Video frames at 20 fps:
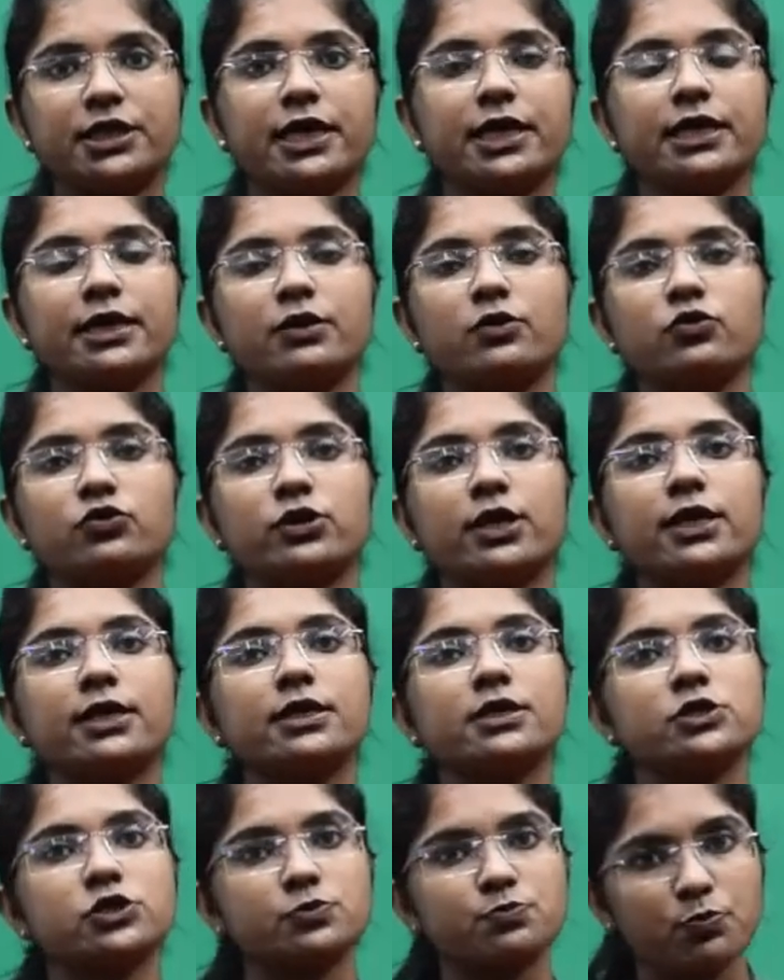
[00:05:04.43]
यानी होता है
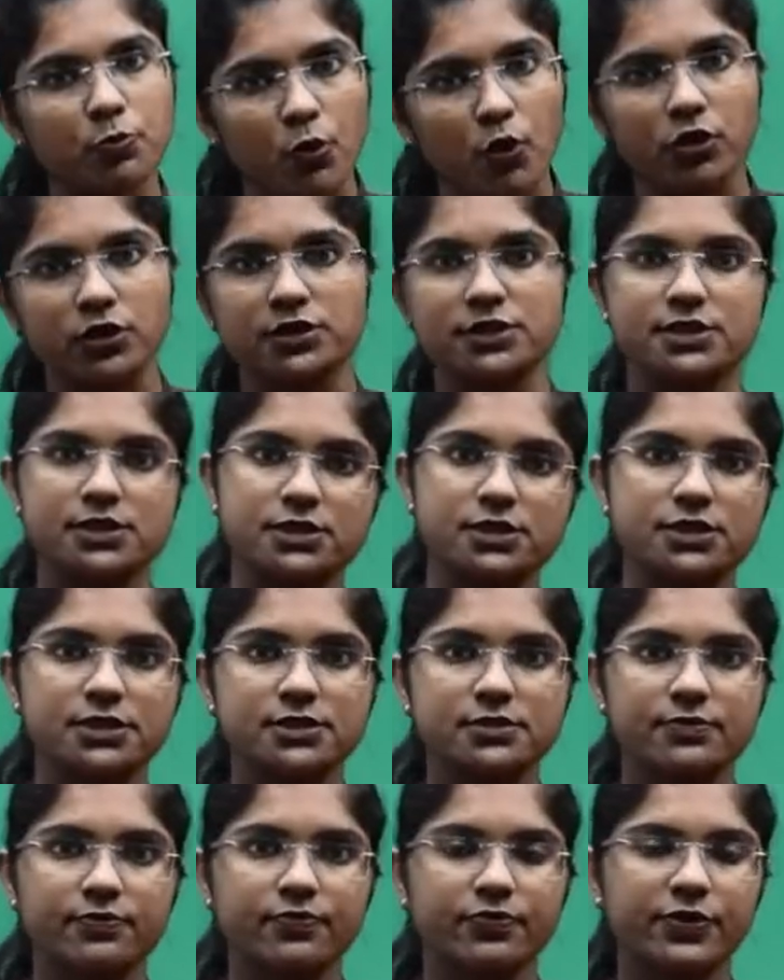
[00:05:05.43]
रिस्पॉन्स
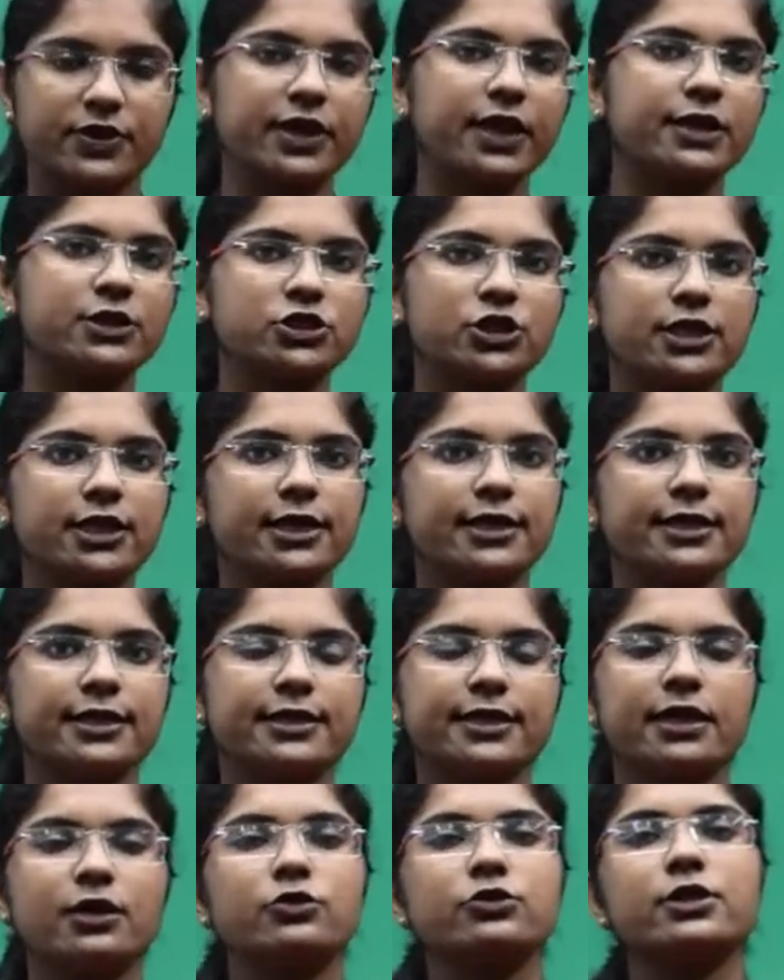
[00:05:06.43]
रिएक्शन यानी
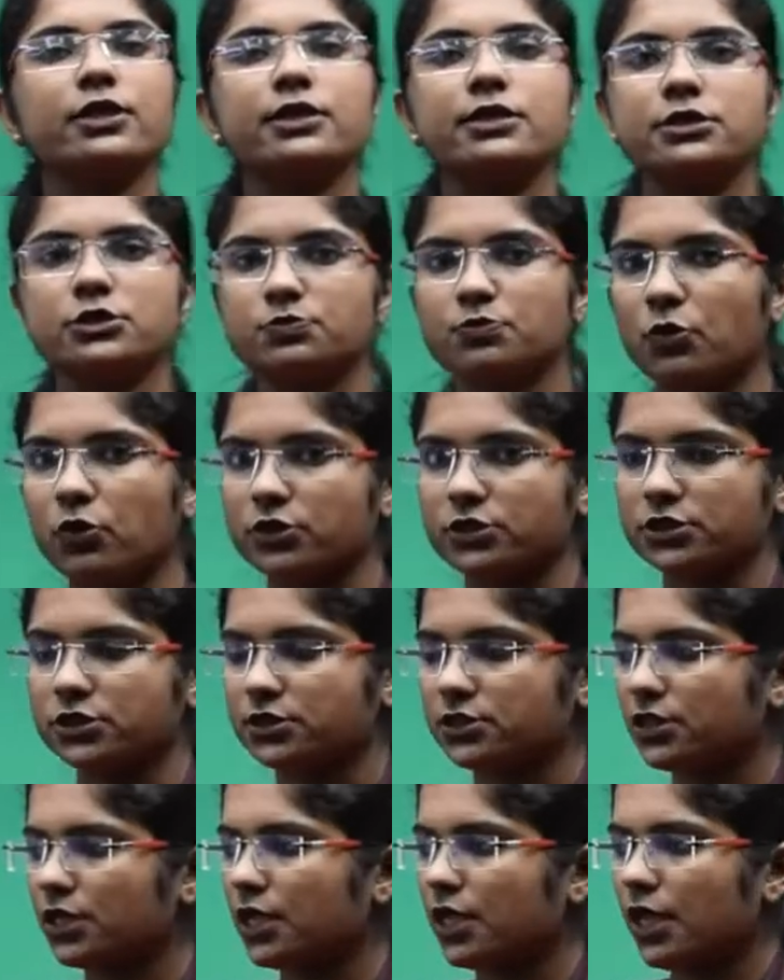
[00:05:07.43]
क्या होता है
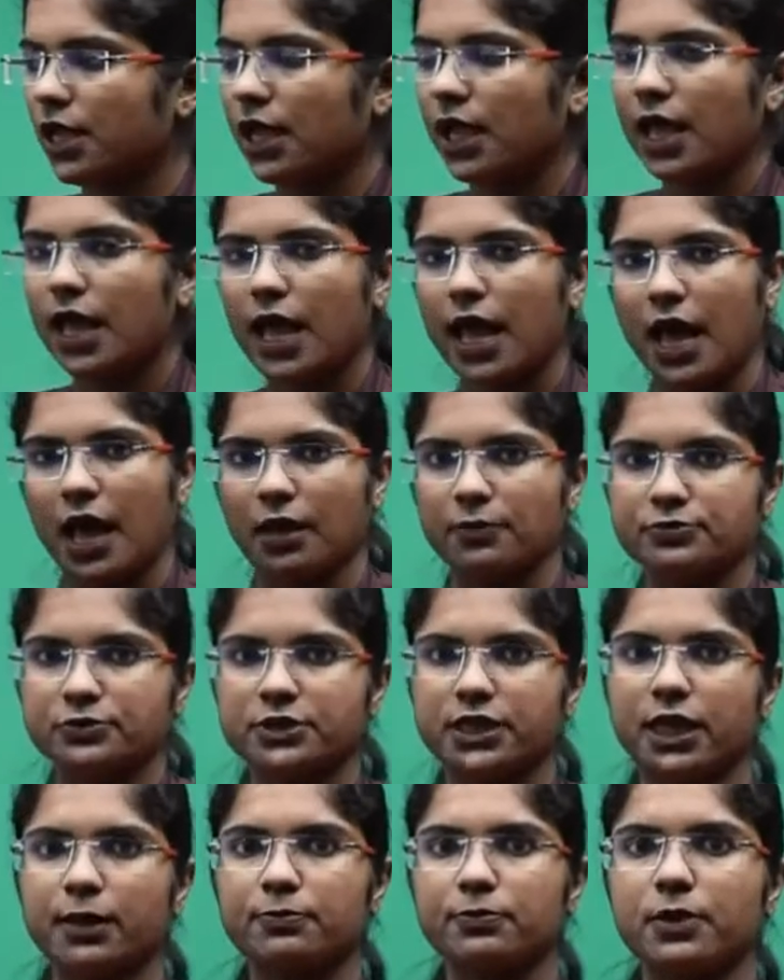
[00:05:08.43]
रिस्पॉन्स
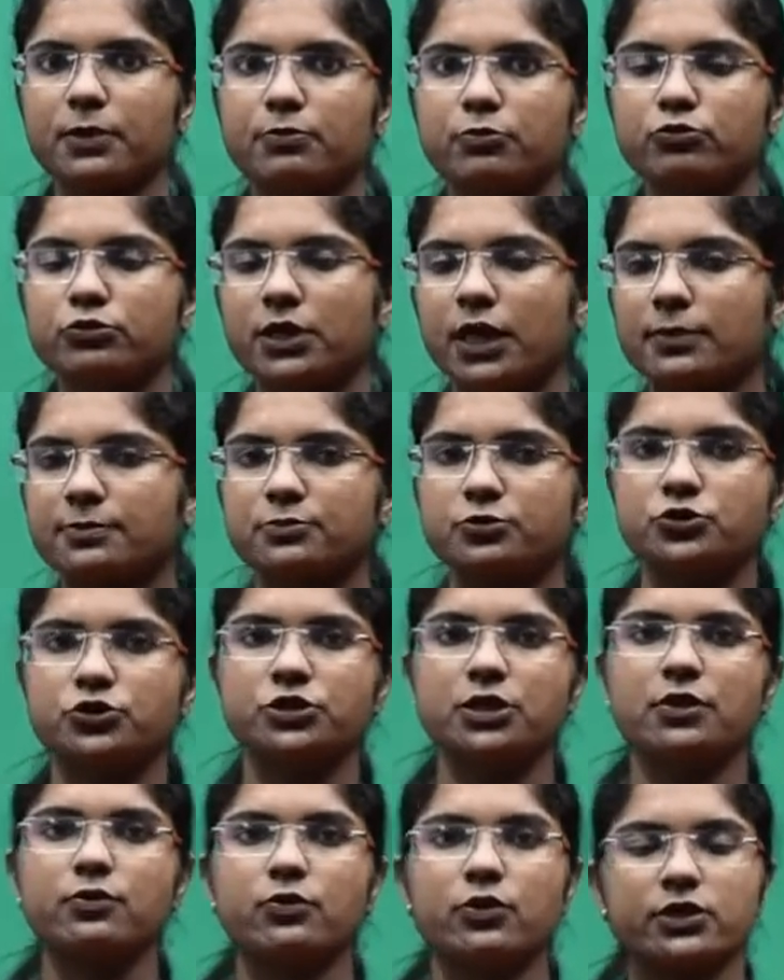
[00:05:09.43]
आपसे आपका नाम
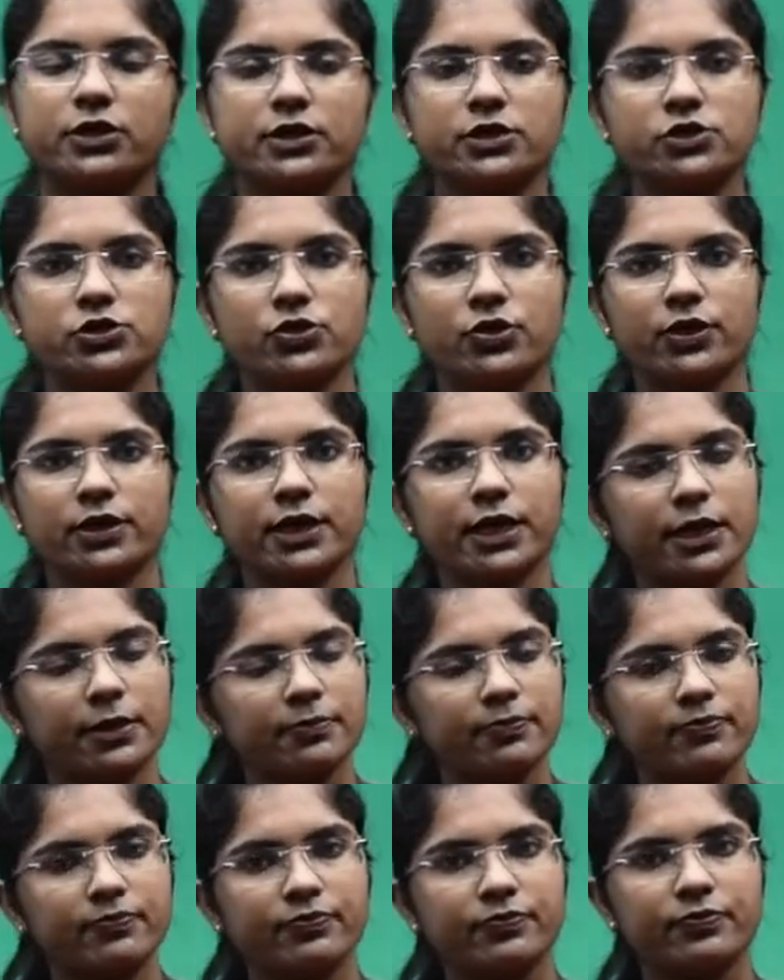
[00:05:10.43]
पूछा व्हाट इज योर
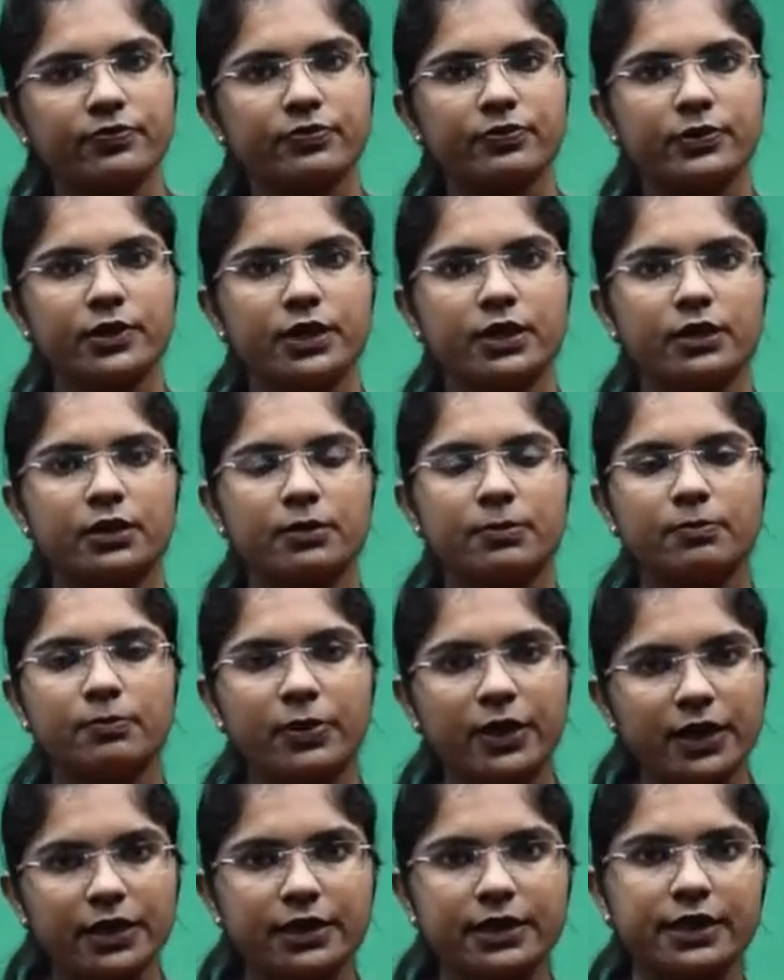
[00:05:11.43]
नेम
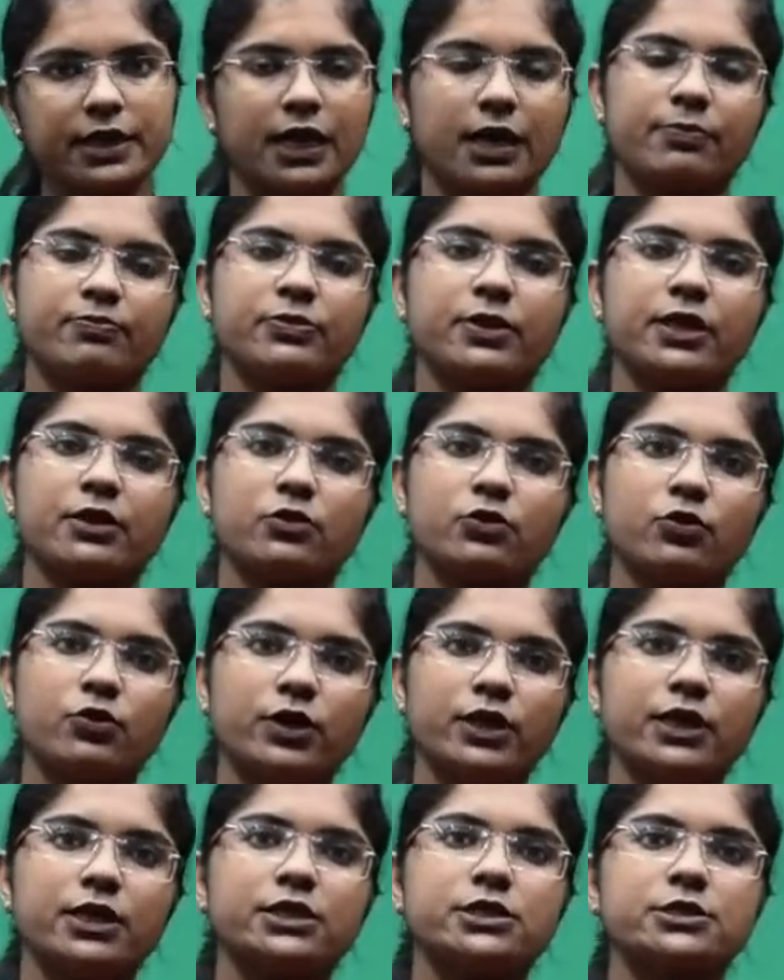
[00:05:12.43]
बट आपने
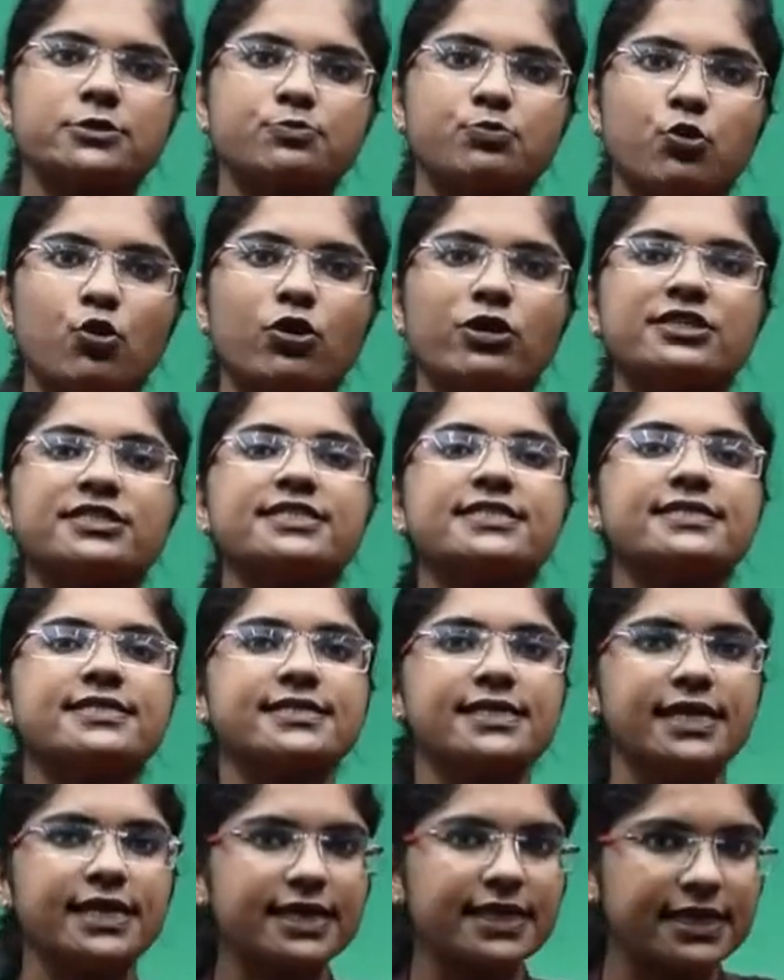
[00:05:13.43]
कोई रिस्पॉन्स
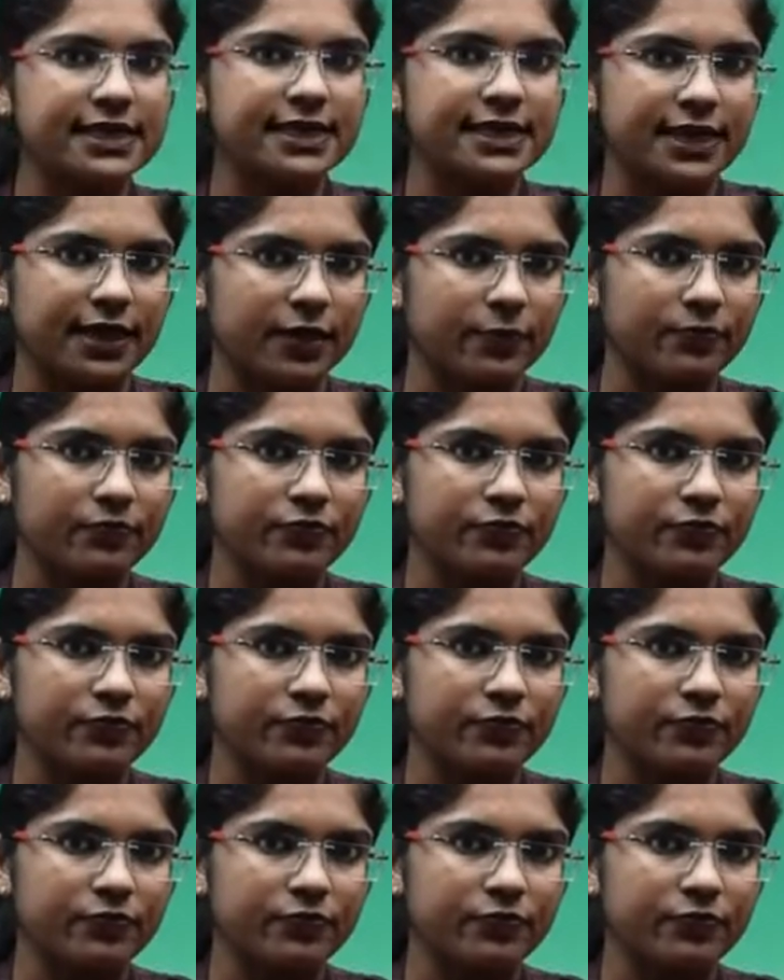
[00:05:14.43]
नहीं दिया